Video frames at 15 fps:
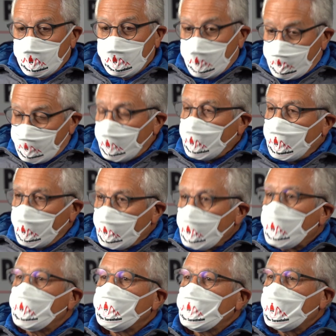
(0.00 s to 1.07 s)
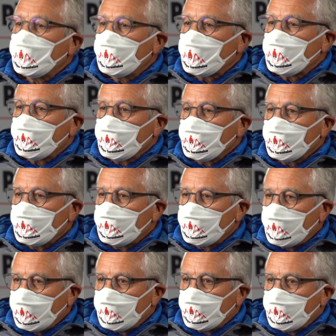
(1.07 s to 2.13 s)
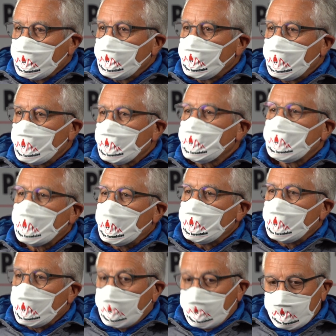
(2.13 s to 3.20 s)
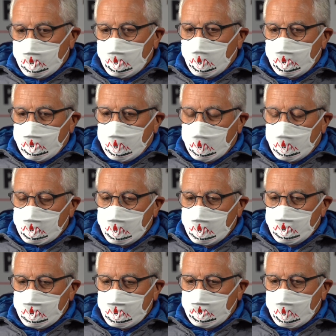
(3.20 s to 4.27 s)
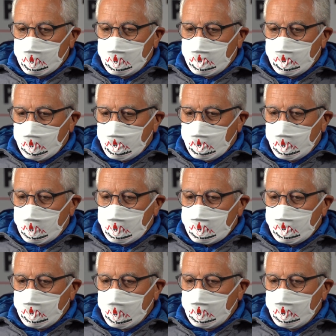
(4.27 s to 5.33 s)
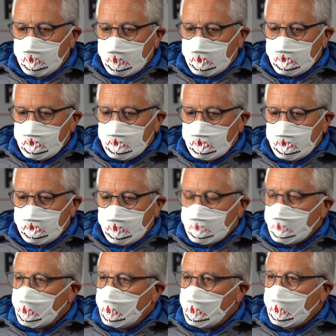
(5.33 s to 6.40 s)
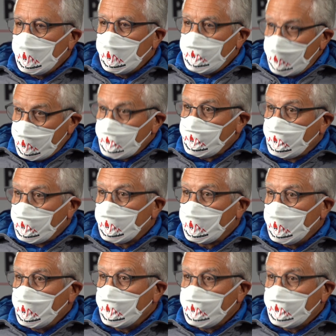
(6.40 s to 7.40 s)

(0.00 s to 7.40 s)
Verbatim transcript: on va pouvoir faire beaucoup plus d'animations en, en, utilisant ces gradins. Et notamment, on va organiser pratiquement toutes les semaines des vacances de février un match de hockey,